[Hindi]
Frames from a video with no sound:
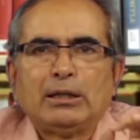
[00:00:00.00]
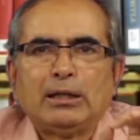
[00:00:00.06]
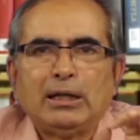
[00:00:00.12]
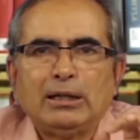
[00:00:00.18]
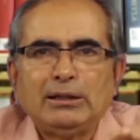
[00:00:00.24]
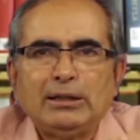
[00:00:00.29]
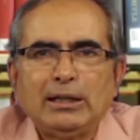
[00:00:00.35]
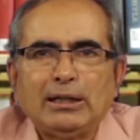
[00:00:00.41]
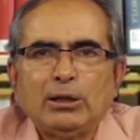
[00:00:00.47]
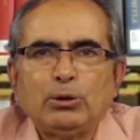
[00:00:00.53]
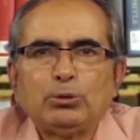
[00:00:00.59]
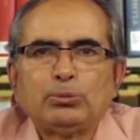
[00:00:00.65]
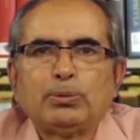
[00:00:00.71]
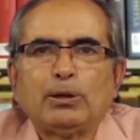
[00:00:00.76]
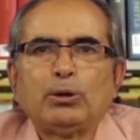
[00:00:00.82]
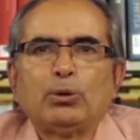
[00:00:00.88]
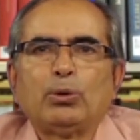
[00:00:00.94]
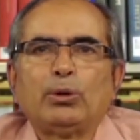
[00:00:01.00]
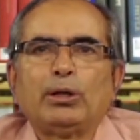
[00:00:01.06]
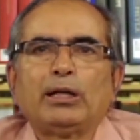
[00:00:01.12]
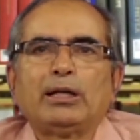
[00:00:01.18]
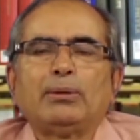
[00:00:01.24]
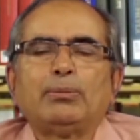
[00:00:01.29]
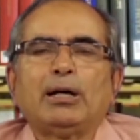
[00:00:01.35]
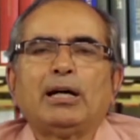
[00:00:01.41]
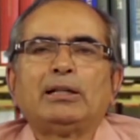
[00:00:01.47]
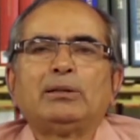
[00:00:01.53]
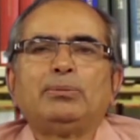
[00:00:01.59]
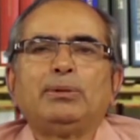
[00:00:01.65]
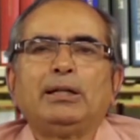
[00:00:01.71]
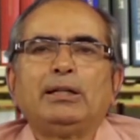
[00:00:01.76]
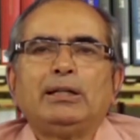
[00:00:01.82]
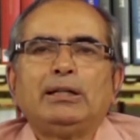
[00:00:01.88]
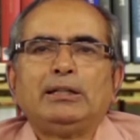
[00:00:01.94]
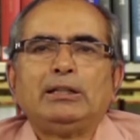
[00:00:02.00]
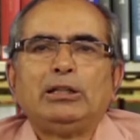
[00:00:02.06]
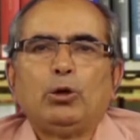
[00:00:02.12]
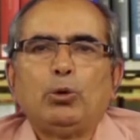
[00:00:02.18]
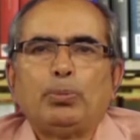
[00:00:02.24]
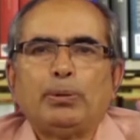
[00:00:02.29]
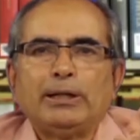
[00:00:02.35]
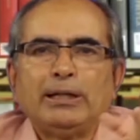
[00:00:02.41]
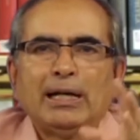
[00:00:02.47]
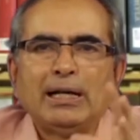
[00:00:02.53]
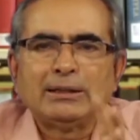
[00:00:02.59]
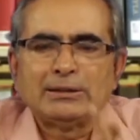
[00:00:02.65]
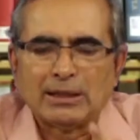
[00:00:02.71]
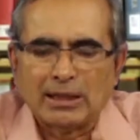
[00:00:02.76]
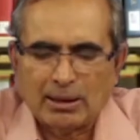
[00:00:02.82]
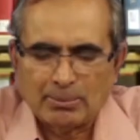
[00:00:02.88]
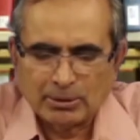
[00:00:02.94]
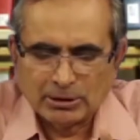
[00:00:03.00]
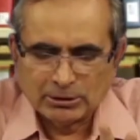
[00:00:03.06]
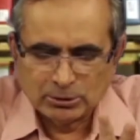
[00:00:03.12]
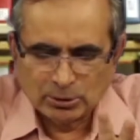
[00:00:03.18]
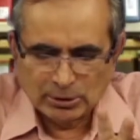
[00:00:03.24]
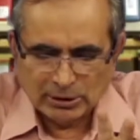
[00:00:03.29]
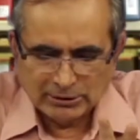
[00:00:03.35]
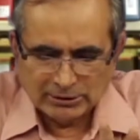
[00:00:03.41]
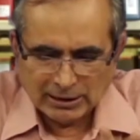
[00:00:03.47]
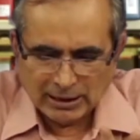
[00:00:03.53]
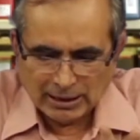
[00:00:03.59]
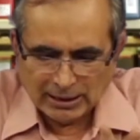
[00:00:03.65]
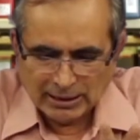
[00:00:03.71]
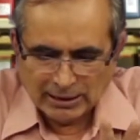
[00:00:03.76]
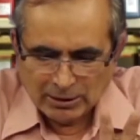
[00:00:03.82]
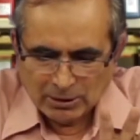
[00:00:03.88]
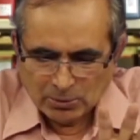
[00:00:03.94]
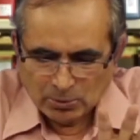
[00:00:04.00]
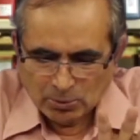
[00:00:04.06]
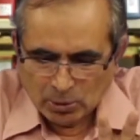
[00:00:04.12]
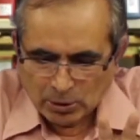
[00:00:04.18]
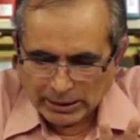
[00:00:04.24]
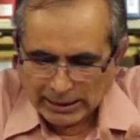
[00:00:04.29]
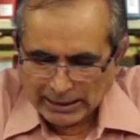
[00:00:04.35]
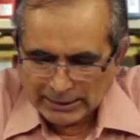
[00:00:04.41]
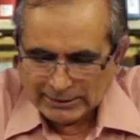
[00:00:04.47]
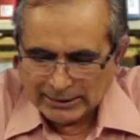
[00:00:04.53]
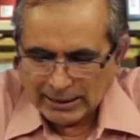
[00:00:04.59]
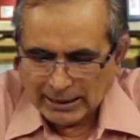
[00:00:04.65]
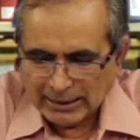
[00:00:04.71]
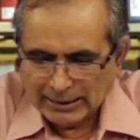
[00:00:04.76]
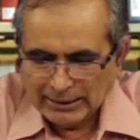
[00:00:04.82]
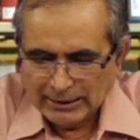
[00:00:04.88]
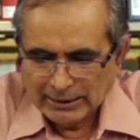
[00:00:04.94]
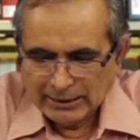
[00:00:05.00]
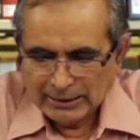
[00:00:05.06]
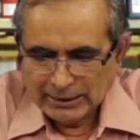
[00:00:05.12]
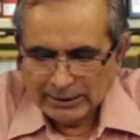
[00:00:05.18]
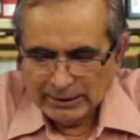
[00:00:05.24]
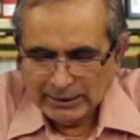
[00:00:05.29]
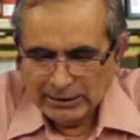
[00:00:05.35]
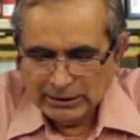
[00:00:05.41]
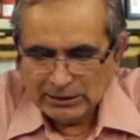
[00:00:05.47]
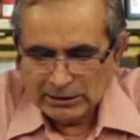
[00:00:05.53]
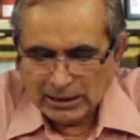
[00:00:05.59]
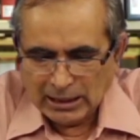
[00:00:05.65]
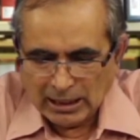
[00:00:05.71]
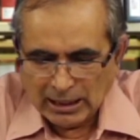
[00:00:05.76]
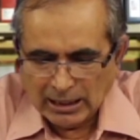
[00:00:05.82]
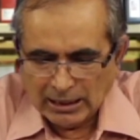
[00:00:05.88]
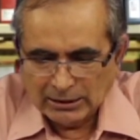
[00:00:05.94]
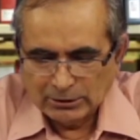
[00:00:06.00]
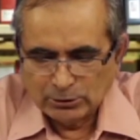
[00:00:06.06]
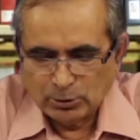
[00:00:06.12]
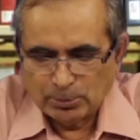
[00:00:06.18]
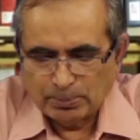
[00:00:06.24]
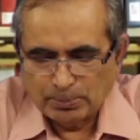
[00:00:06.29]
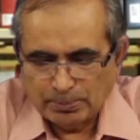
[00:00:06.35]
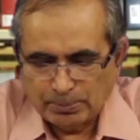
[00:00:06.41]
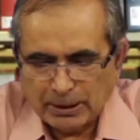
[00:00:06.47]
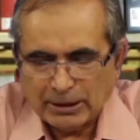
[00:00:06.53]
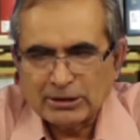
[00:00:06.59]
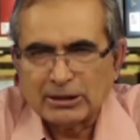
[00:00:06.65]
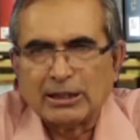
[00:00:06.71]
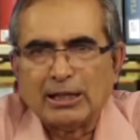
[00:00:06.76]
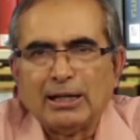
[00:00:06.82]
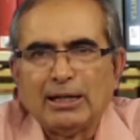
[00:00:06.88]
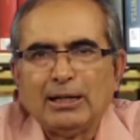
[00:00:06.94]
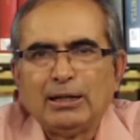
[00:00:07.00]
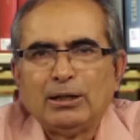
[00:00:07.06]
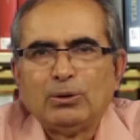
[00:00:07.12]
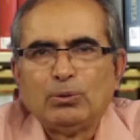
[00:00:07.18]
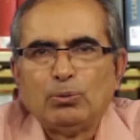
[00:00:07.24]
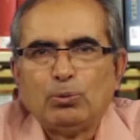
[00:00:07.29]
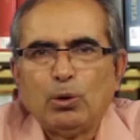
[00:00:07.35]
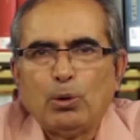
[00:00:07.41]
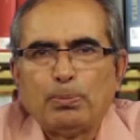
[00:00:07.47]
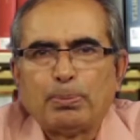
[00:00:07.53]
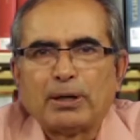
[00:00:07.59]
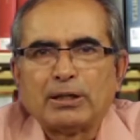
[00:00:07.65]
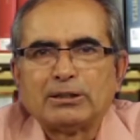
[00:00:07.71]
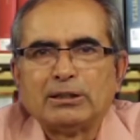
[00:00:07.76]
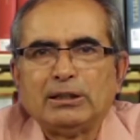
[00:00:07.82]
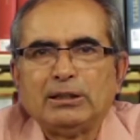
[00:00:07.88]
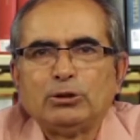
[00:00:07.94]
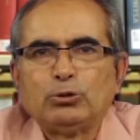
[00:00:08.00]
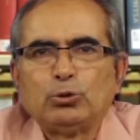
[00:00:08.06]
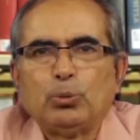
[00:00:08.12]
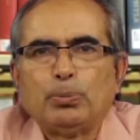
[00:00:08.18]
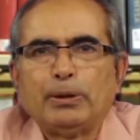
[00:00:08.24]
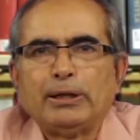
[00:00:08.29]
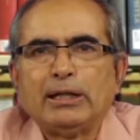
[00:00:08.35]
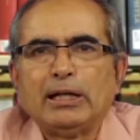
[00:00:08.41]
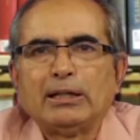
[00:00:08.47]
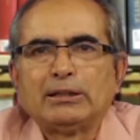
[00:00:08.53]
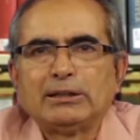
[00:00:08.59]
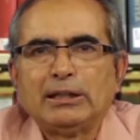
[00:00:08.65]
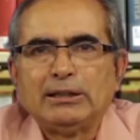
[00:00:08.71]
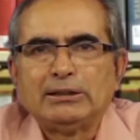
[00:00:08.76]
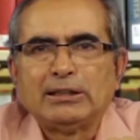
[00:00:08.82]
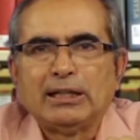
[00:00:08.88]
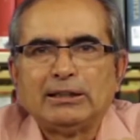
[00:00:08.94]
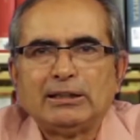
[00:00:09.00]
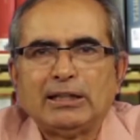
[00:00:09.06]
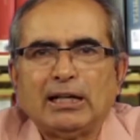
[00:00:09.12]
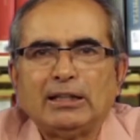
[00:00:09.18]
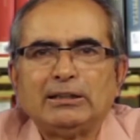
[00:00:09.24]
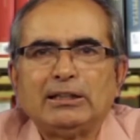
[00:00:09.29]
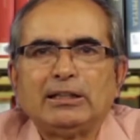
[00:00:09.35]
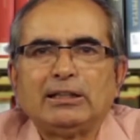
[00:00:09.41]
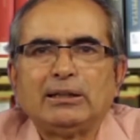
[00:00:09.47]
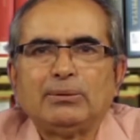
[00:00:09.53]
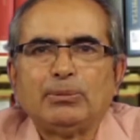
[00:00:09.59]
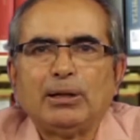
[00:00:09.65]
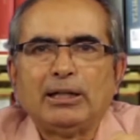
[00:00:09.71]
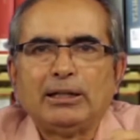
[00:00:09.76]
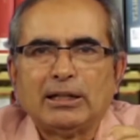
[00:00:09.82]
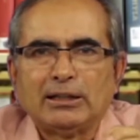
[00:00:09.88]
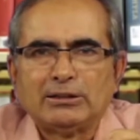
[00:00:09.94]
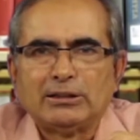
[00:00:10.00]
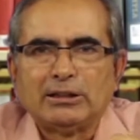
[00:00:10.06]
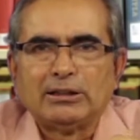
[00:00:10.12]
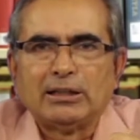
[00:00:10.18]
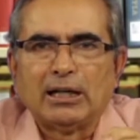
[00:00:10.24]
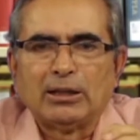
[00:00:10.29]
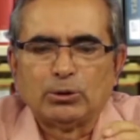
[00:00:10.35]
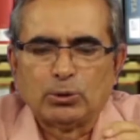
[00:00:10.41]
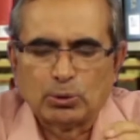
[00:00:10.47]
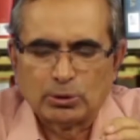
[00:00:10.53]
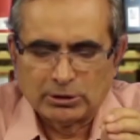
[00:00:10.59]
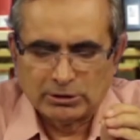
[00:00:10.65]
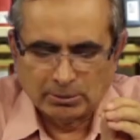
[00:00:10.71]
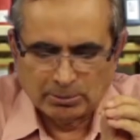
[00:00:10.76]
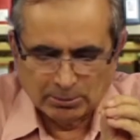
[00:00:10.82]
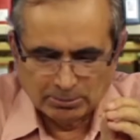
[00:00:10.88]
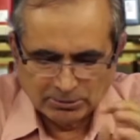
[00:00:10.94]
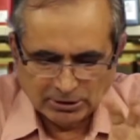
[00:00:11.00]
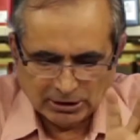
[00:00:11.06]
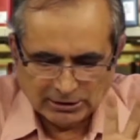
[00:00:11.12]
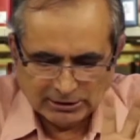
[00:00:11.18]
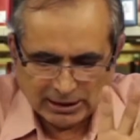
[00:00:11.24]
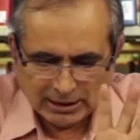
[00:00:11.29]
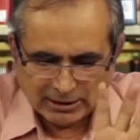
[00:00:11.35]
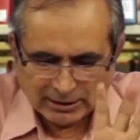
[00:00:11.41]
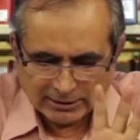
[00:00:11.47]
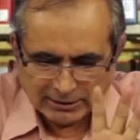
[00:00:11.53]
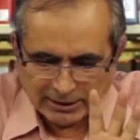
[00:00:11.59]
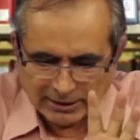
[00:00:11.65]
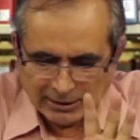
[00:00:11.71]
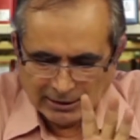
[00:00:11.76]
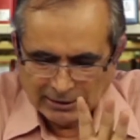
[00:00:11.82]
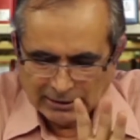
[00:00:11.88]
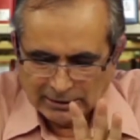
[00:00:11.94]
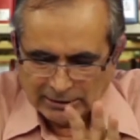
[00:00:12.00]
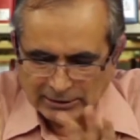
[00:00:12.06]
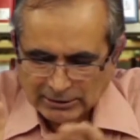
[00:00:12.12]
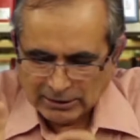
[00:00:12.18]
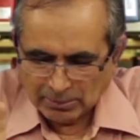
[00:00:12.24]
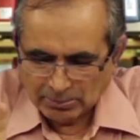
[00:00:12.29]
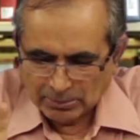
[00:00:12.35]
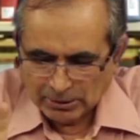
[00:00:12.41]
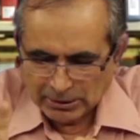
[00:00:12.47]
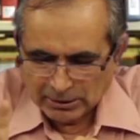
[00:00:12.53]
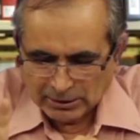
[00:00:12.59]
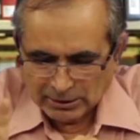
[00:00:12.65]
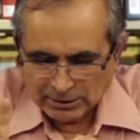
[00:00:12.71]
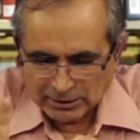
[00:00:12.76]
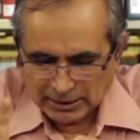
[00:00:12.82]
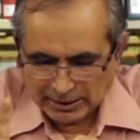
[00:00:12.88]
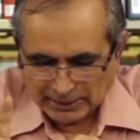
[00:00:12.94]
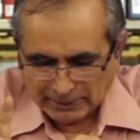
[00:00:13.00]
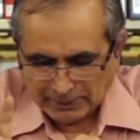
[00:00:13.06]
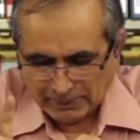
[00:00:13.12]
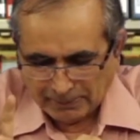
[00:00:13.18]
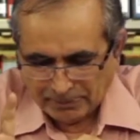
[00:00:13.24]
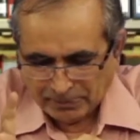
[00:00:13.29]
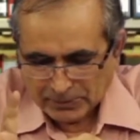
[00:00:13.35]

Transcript: गद्य के उत्पन्न होने के बाद में ये उपन्यास नामक जो रचना है वो कैसे आई इसका जो प्रश्न है वो प्रश्न इस उपन्यास की सैद्धांतिकी में या सिद्धांतों की जब हम चर्चा करते हैं तब आएंगे